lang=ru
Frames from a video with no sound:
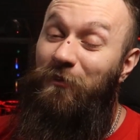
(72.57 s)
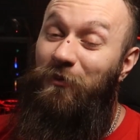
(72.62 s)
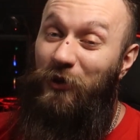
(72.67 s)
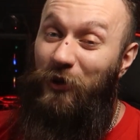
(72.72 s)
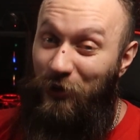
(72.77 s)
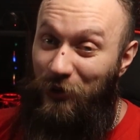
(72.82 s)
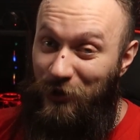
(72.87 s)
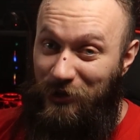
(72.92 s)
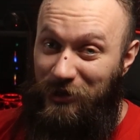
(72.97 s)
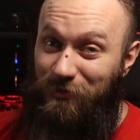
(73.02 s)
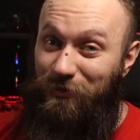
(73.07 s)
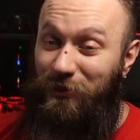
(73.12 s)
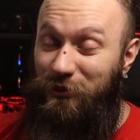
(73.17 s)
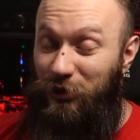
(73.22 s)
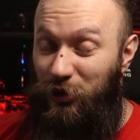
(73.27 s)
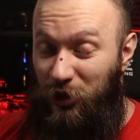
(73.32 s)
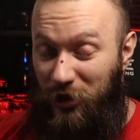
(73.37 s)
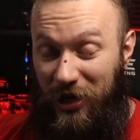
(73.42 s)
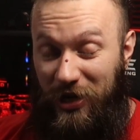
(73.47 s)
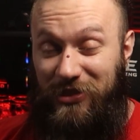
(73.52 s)
То есть
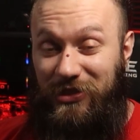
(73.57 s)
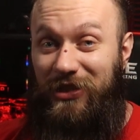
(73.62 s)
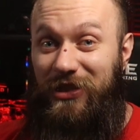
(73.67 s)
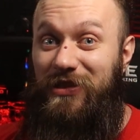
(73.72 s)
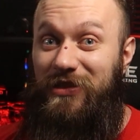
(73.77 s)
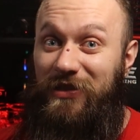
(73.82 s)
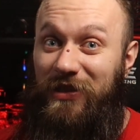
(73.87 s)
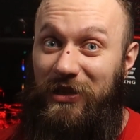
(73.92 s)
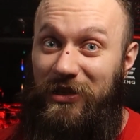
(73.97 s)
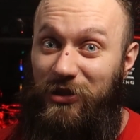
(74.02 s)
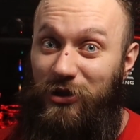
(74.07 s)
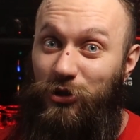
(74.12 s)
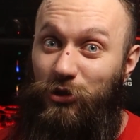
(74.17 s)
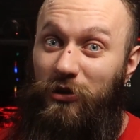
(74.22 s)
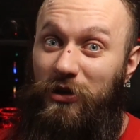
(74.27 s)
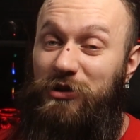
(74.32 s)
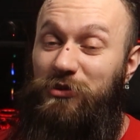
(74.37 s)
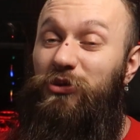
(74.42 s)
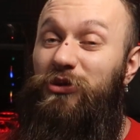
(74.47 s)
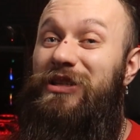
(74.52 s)
получается, естественно, что
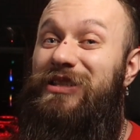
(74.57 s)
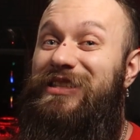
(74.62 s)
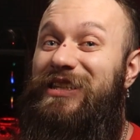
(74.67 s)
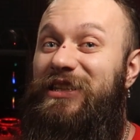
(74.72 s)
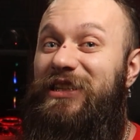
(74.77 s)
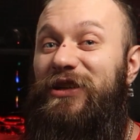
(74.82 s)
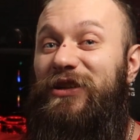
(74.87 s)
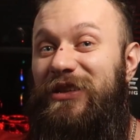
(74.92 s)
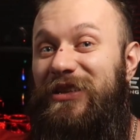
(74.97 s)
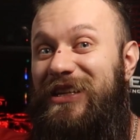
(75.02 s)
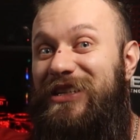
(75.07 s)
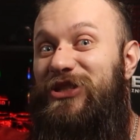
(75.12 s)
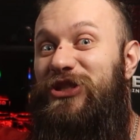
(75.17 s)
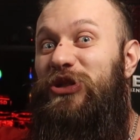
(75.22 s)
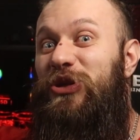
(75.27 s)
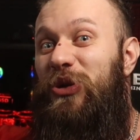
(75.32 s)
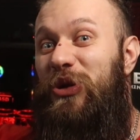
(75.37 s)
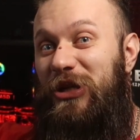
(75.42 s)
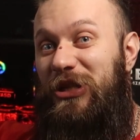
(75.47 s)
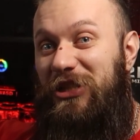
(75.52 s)
у нас будет задел для
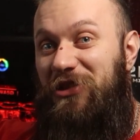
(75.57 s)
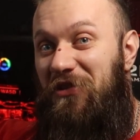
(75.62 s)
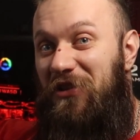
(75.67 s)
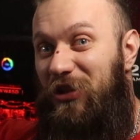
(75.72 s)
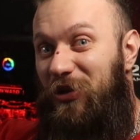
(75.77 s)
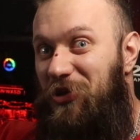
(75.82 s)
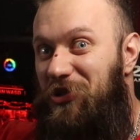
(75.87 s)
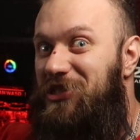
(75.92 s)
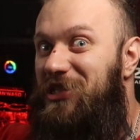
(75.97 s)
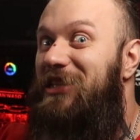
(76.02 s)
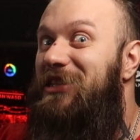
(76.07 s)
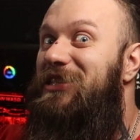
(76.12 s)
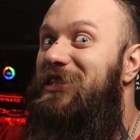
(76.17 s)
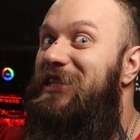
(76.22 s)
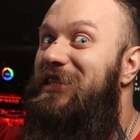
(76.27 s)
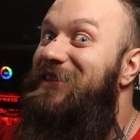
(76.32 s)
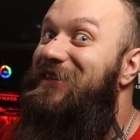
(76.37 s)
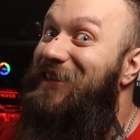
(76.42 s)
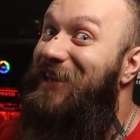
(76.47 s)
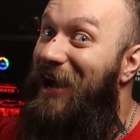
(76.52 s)
4090
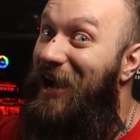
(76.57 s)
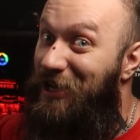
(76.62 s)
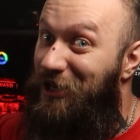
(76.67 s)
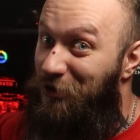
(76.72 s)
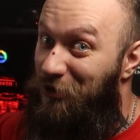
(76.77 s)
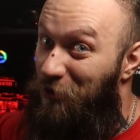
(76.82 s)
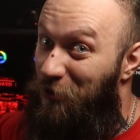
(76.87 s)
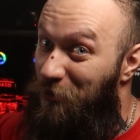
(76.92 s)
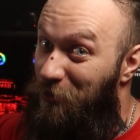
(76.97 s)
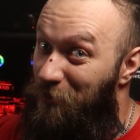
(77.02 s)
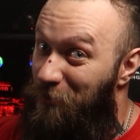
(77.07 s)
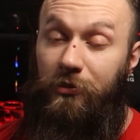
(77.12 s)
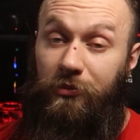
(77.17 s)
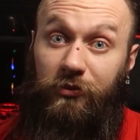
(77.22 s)
Титаниум.